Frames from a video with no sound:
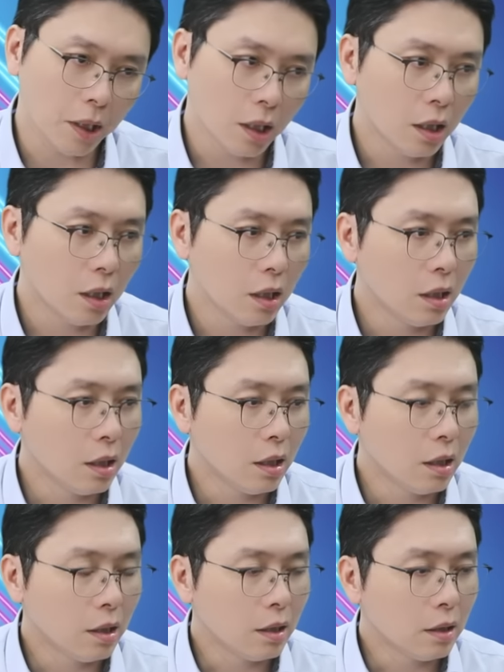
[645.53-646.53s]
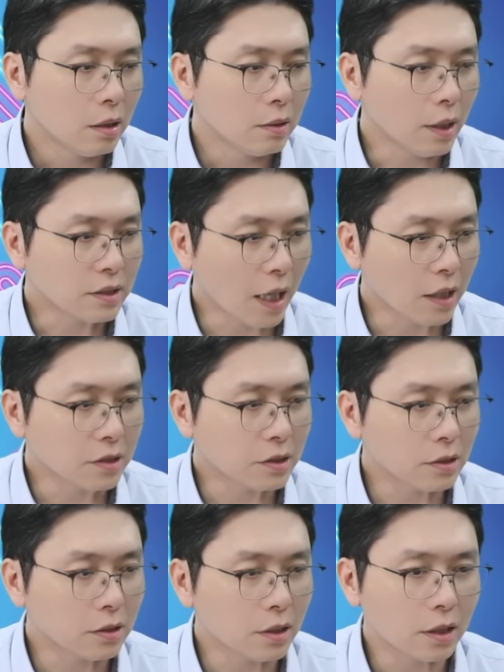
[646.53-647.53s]
嗯，那上
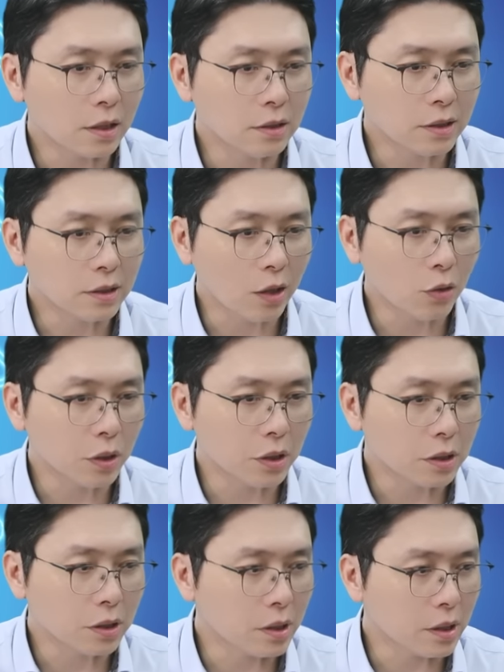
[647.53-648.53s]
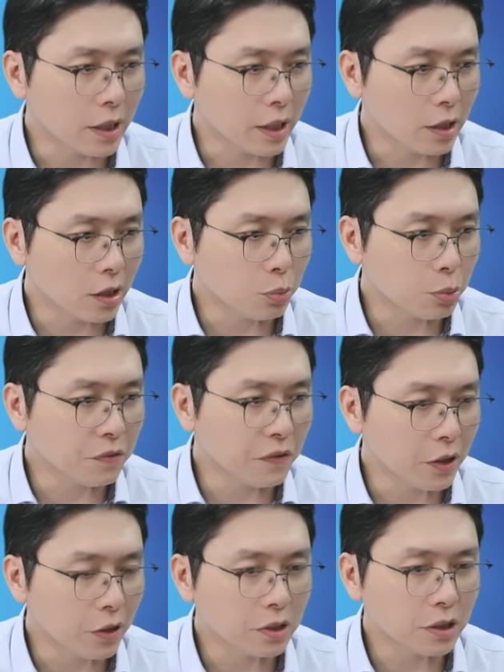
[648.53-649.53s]
市的跟上柜的跌的部分
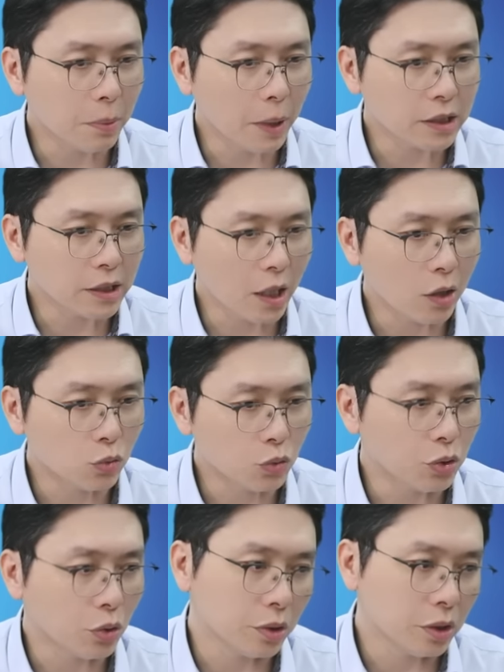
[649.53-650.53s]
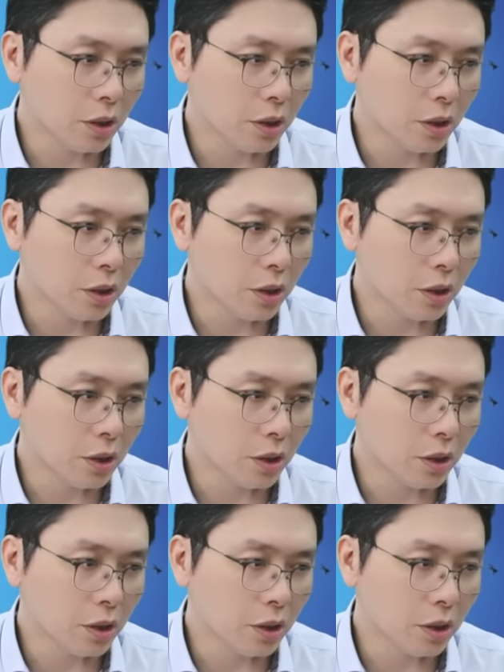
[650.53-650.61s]
六十八加五九一，